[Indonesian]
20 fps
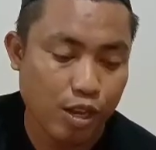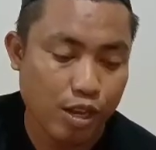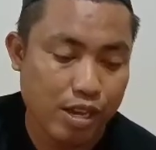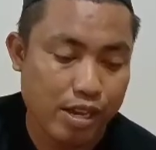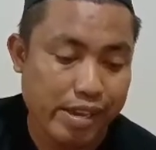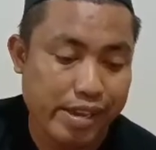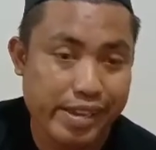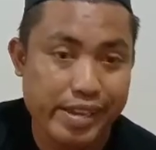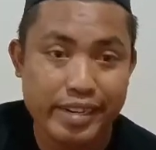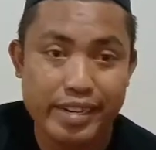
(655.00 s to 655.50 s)

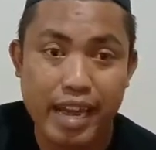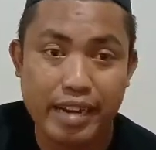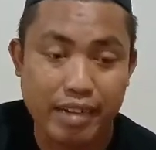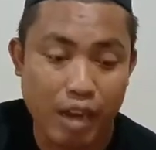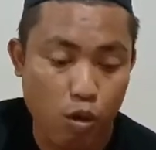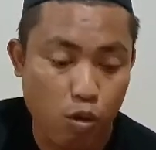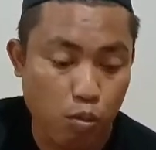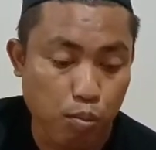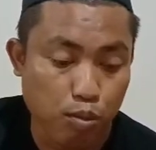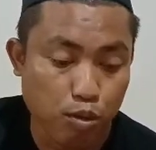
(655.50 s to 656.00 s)
Untuk yang tahu
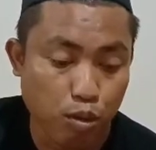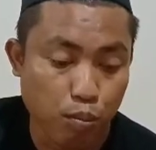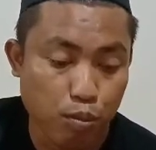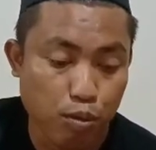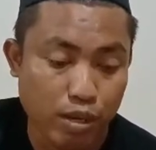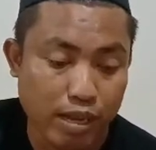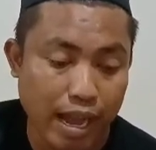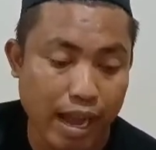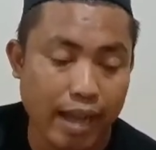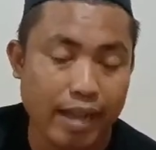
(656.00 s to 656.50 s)
silahkan tulis
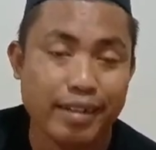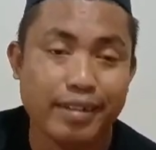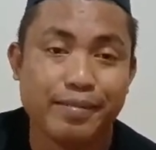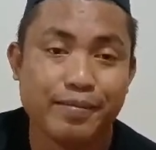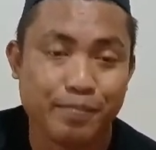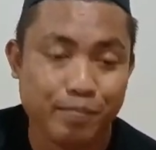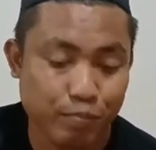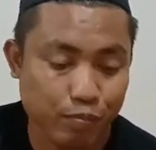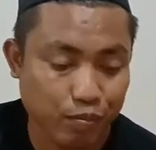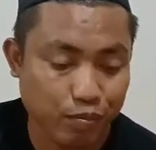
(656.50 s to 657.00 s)
di kolom
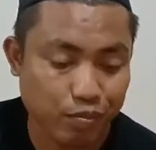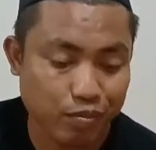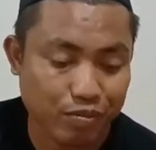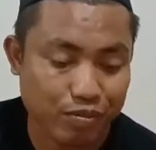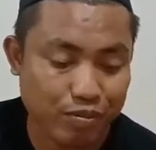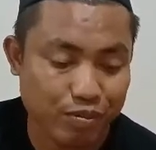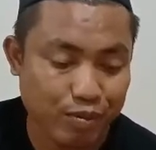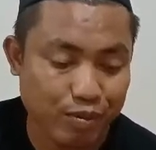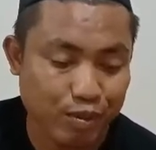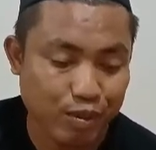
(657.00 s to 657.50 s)
komentar ya.
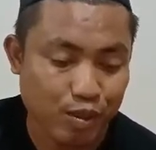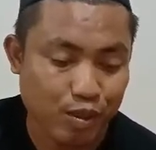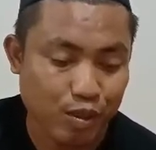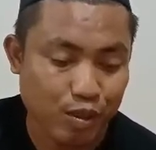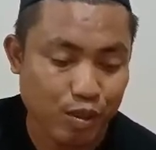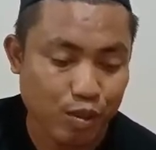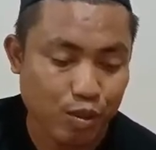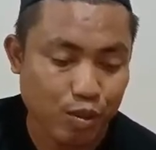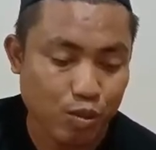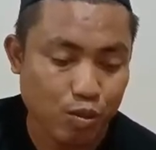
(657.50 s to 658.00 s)

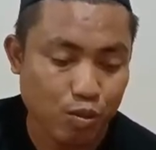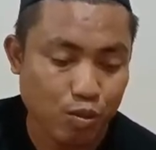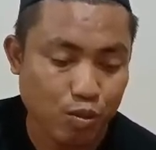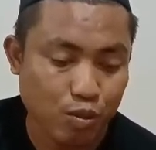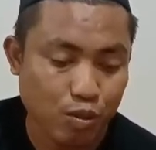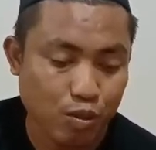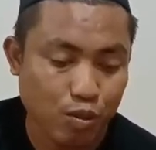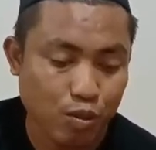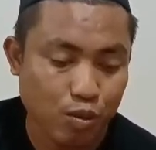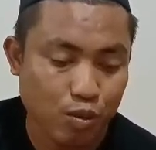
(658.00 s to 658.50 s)

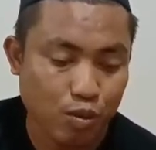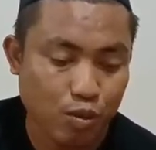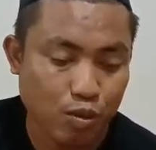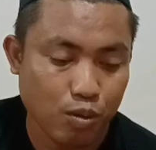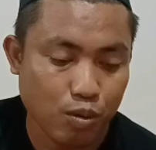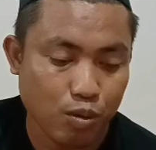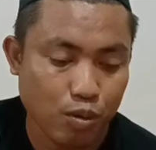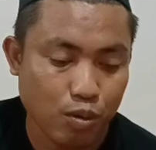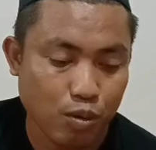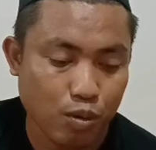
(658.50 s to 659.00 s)
Wow, luar
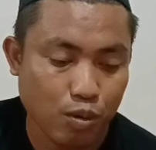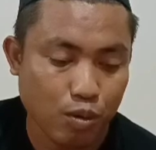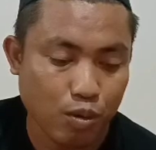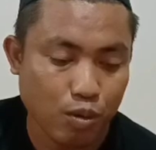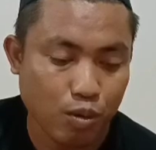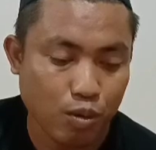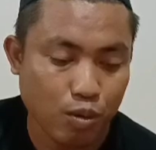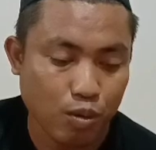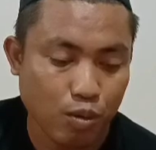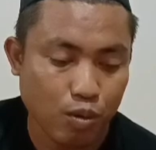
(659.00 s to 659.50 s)
biasa sekali
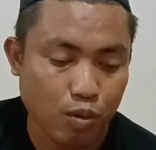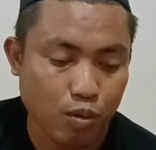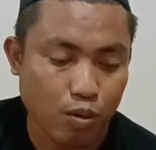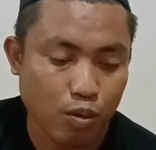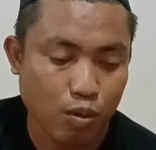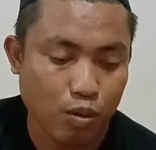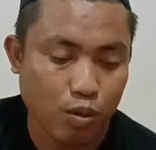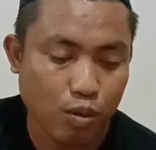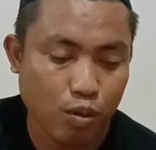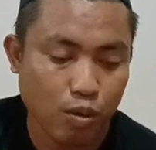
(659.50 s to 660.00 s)
ya. Tempatnya
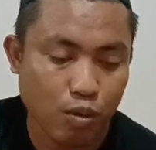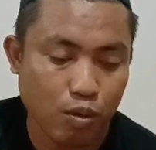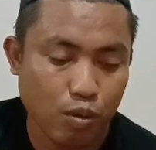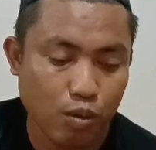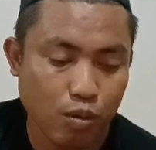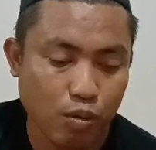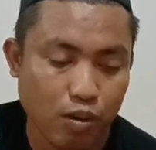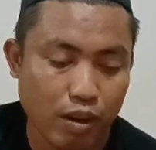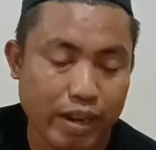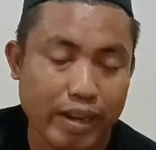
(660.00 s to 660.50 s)
juga sangat
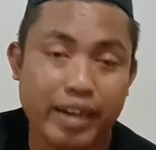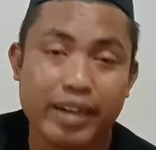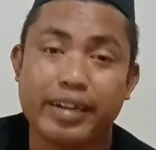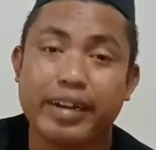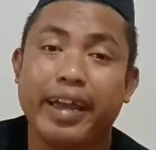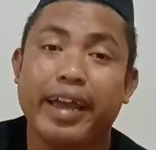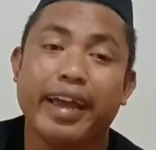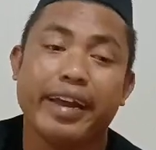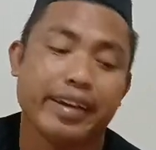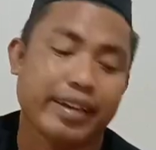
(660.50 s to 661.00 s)
cantik
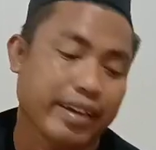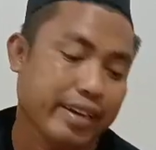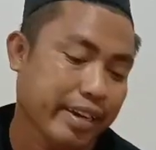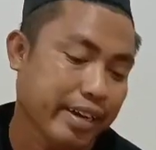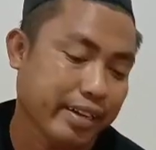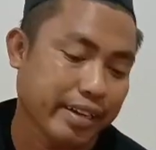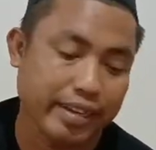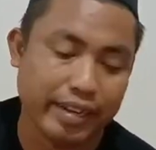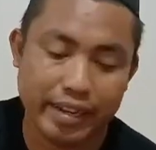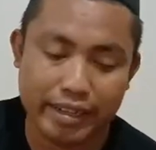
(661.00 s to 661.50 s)
sekali
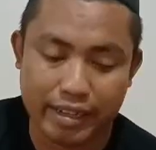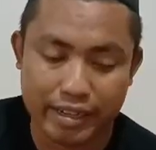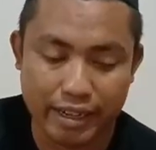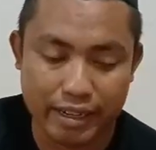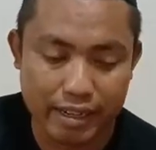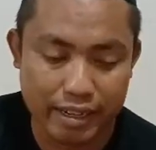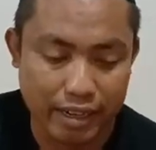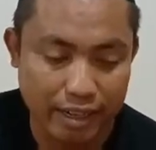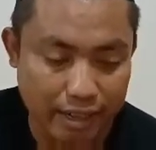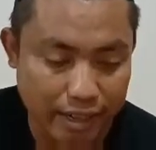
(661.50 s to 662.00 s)
ini kalau untuk